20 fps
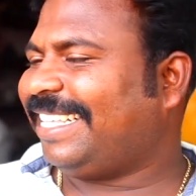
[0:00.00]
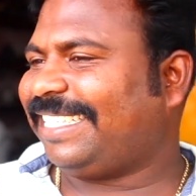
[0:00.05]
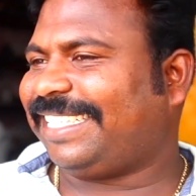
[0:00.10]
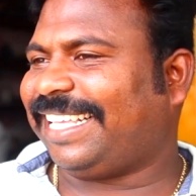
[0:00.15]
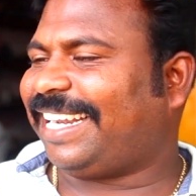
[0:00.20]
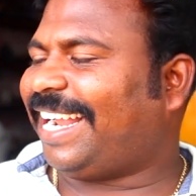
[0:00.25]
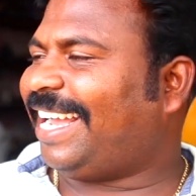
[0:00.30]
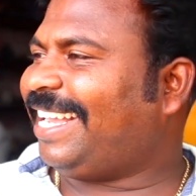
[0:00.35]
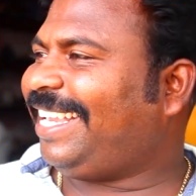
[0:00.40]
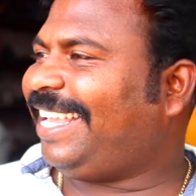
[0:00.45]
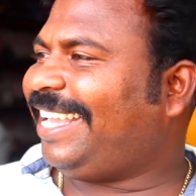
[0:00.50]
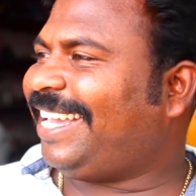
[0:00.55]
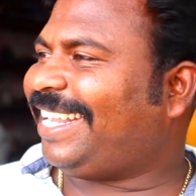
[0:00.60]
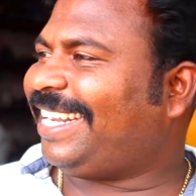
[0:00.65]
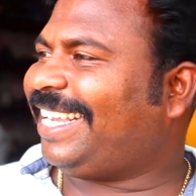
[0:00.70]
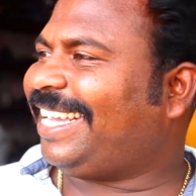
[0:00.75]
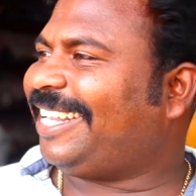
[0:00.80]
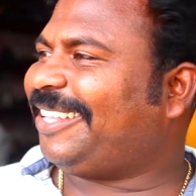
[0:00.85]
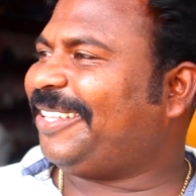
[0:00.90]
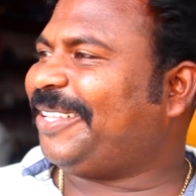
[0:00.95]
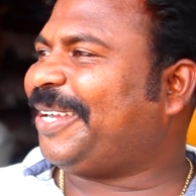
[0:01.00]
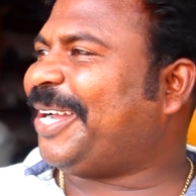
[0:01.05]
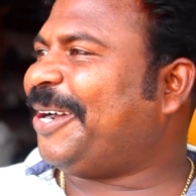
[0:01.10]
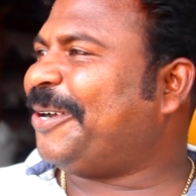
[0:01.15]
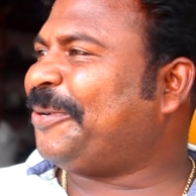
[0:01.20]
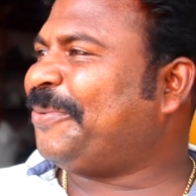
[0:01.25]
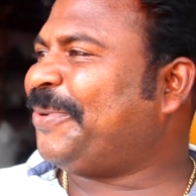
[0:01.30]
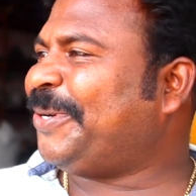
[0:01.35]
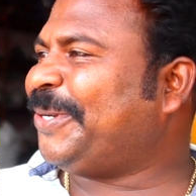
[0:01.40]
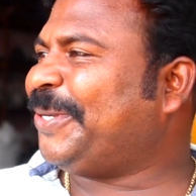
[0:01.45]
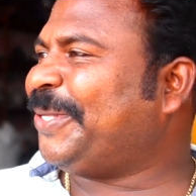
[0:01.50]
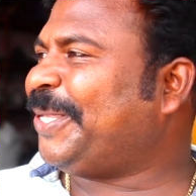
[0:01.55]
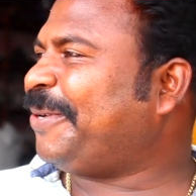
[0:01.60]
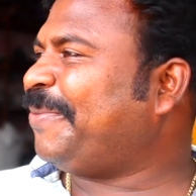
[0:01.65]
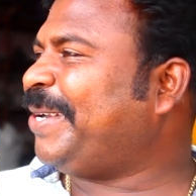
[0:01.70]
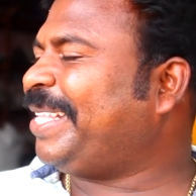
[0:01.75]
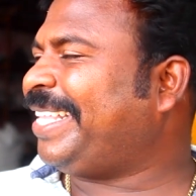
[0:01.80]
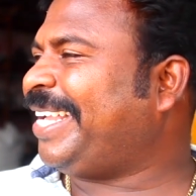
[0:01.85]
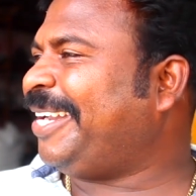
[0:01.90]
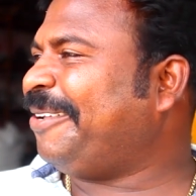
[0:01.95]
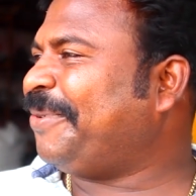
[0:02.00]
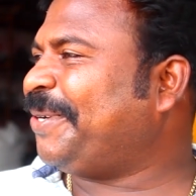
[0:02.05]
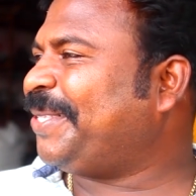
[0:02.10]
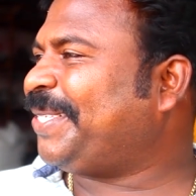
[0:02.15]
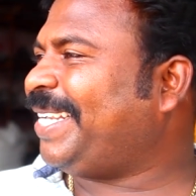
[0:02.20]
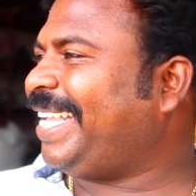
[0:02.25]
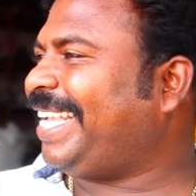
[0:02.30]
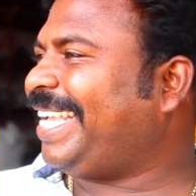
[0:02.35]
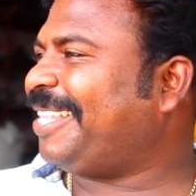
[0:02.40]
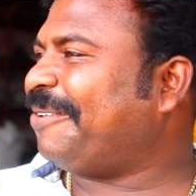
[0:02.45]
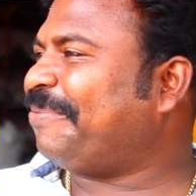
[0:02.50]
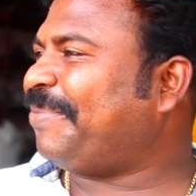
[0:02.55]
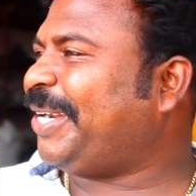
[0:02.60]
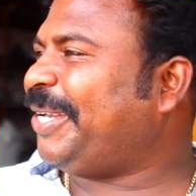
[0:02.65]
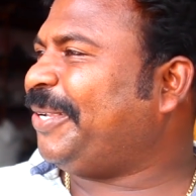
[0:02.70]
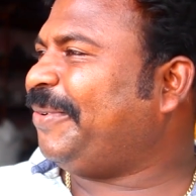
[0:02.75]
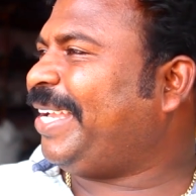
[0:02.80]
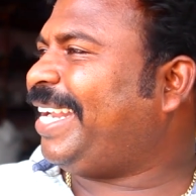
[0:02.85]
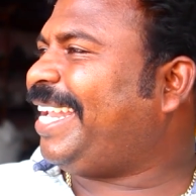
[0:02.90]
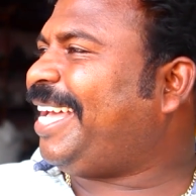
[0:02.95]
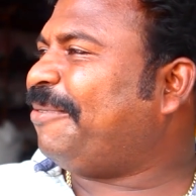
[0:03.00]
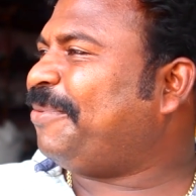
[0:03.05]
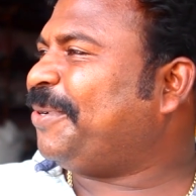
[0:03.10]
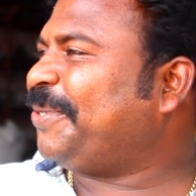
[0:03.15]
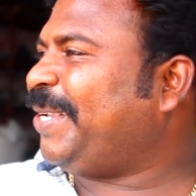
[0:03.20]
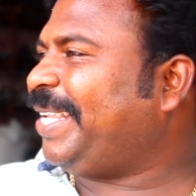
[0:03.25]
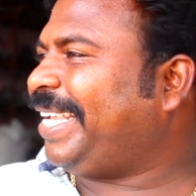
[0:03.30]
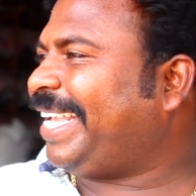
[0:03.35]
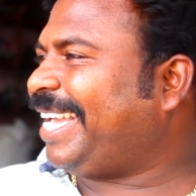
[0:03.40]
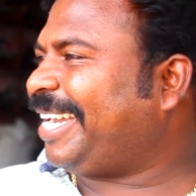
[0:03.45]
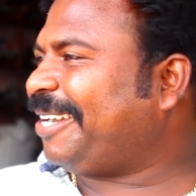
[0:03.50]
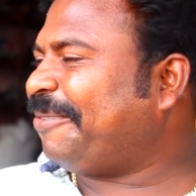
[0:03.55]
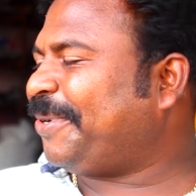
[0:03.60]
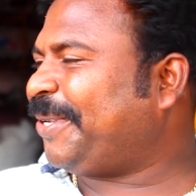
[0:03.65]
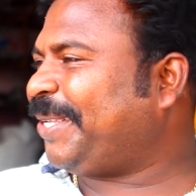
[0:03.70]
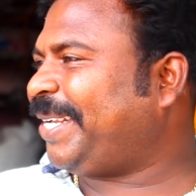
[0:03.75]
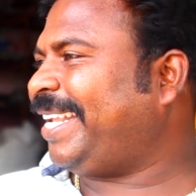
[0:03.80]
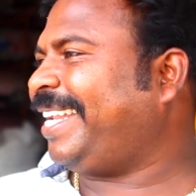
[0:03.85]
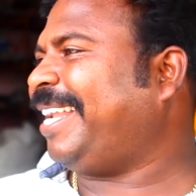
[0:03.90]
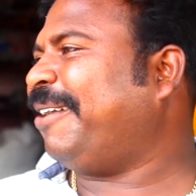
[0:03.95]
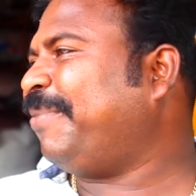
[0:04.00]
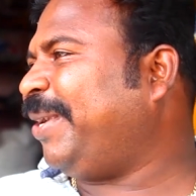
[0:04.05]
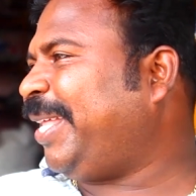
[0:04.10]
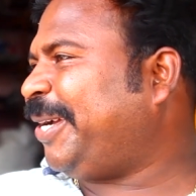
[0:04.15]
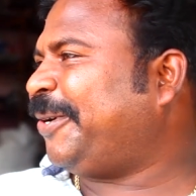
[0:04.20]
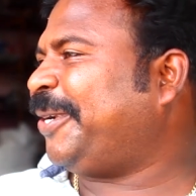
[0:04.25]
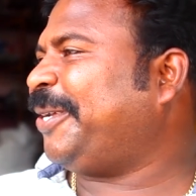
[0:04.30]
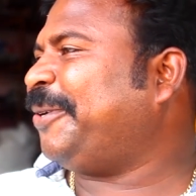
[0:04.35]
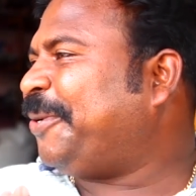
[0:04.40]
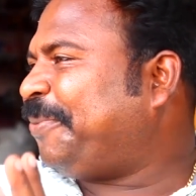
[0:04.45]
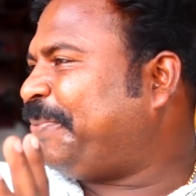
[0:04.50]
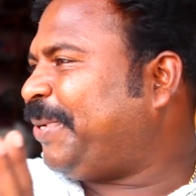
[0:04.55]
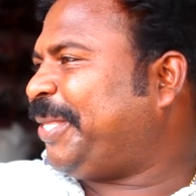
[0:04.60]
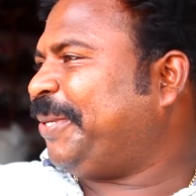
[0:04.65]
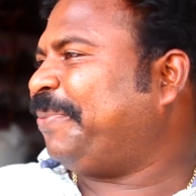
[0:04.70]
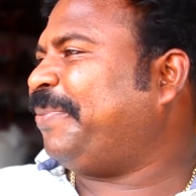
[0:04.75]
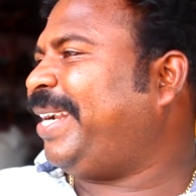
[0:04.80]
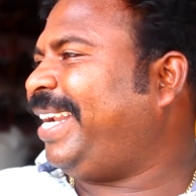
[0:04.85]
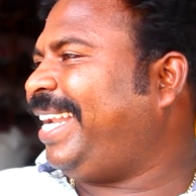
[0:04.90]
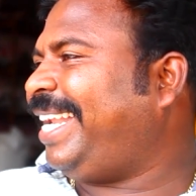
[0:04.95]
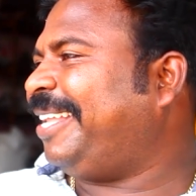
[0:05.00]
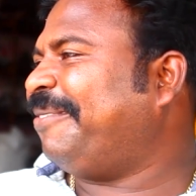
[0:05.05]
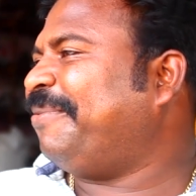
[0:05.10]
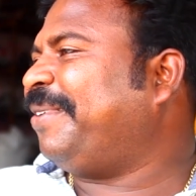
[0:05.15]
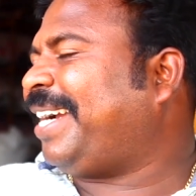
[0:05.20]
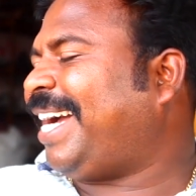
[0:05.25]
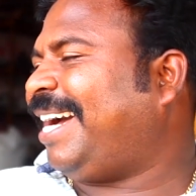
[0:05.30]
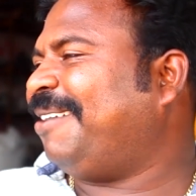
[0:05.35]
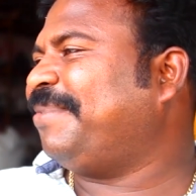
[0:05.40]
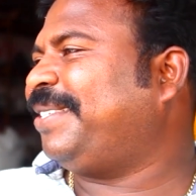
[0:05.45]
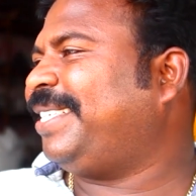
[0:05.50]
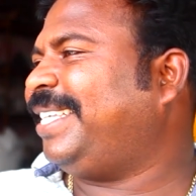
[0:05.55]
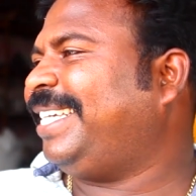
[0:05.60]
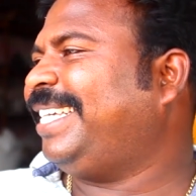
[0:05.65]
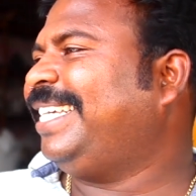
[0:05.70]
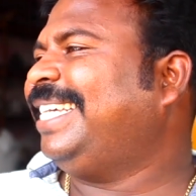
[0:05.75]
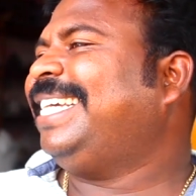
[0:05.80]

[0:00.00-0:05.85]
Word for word: சார் அங்கீகாரங்கிறது கவர்மெண்ட் வந்து நம்மளை தேடி பிடிச்சி நீங்கள் அதை பண்ணுவீங்களா அப்படின்னு சொல்லி கேட்கப்படுது நம்மளா ஒன்றை உற்பத்தி பண்ணி நம்ம காமிச்சு